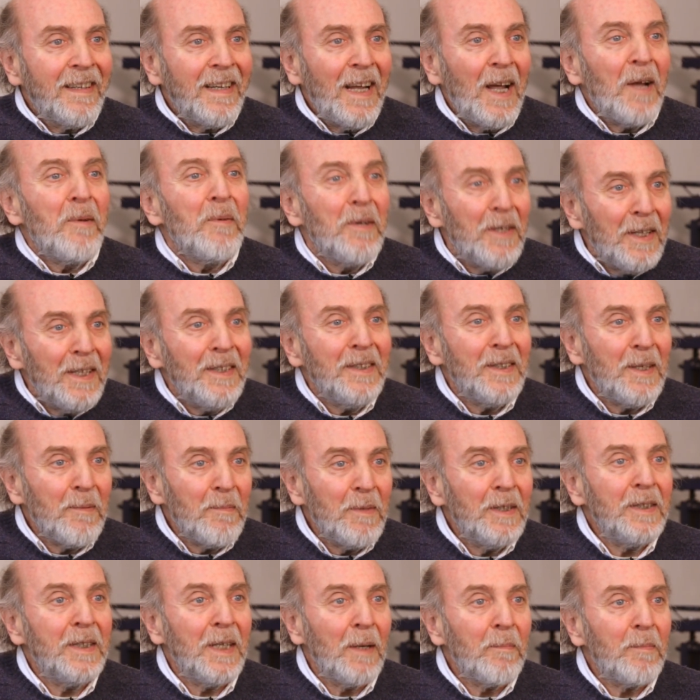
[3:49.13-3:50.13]

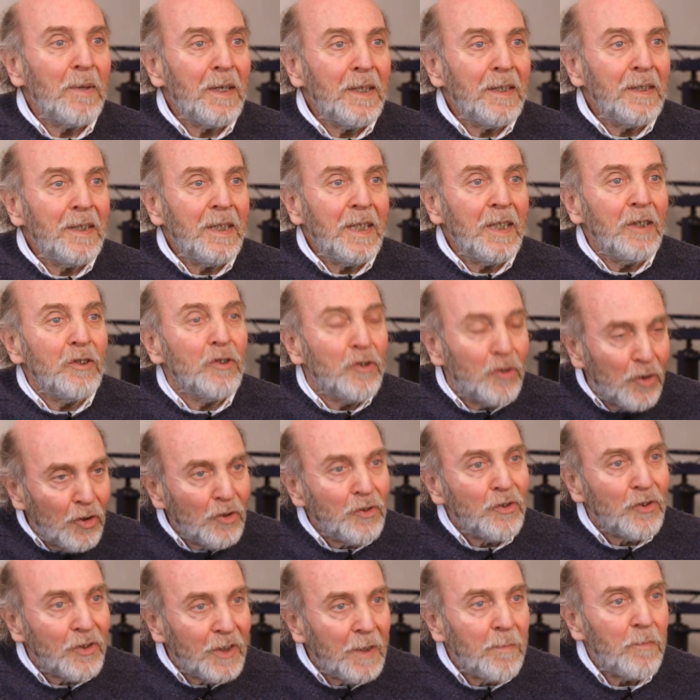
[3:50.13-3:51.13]
Evidentemente aprendí. Yo
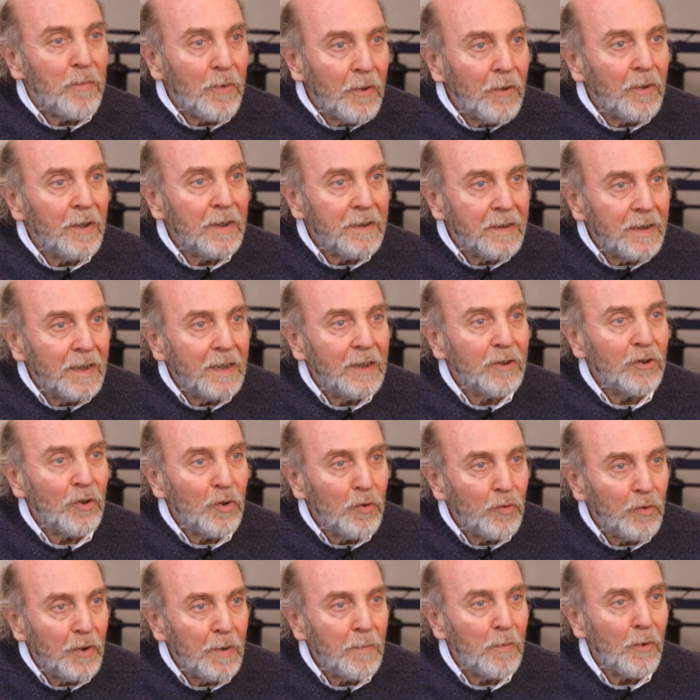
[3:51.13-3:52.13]
sí puedo decir que soy
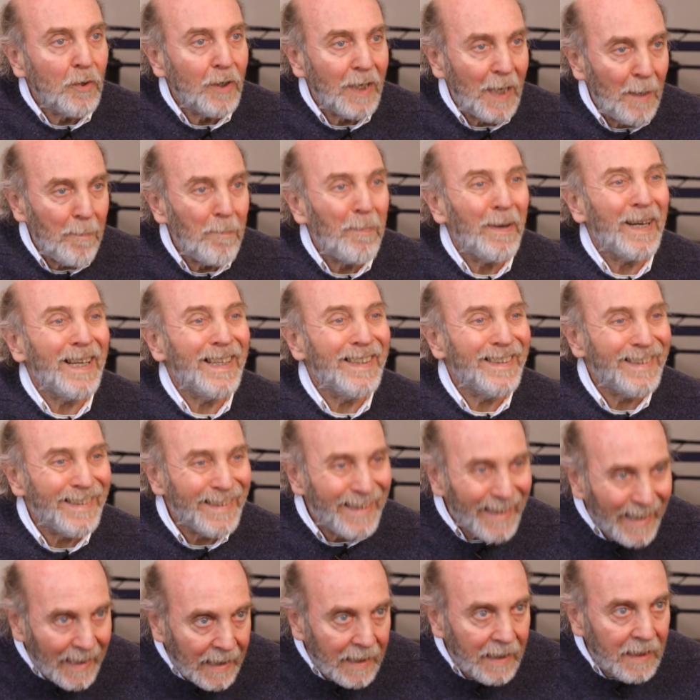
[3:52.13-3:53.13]
un tipo que
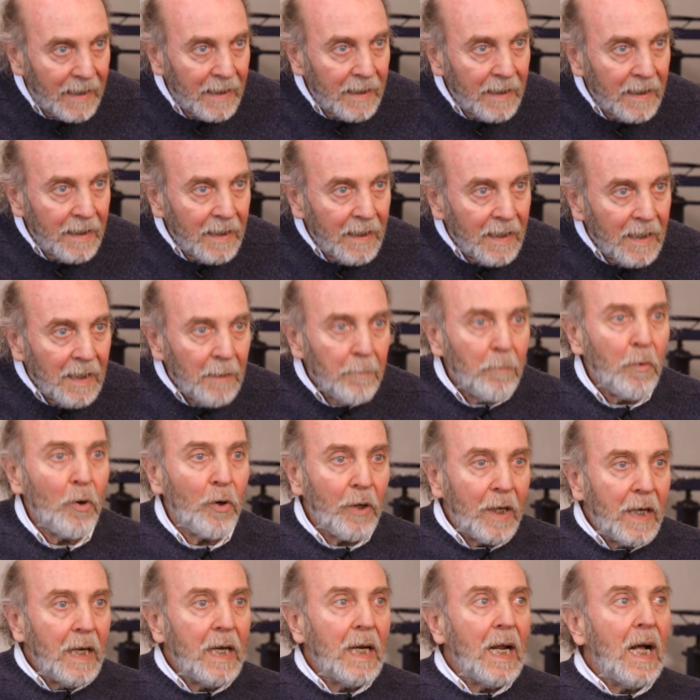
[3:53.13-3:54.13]
aprendí.
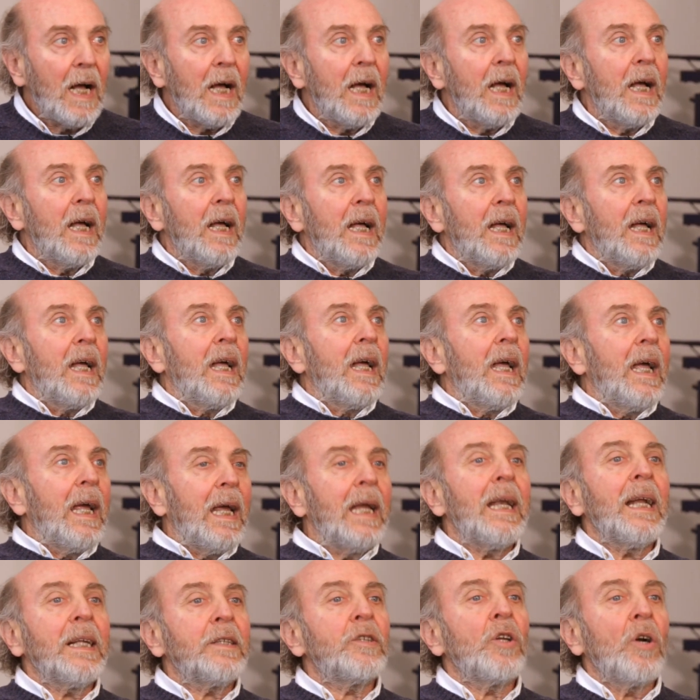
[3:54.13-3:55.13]
Porque era,
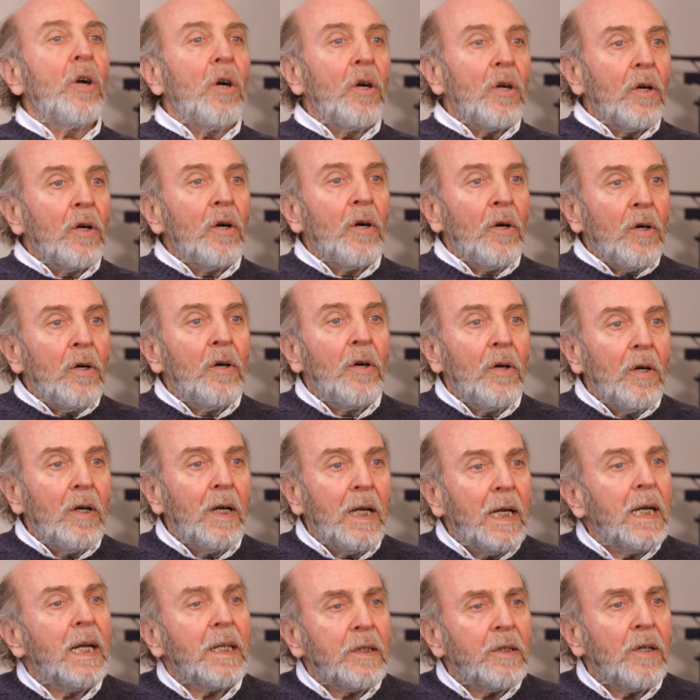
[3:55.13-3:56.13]
era tronco,
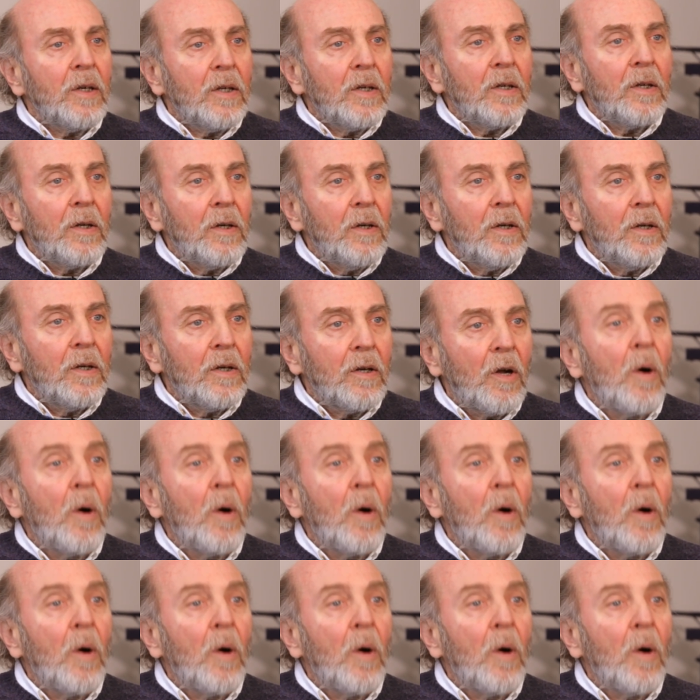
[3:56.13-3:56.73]
era tronco.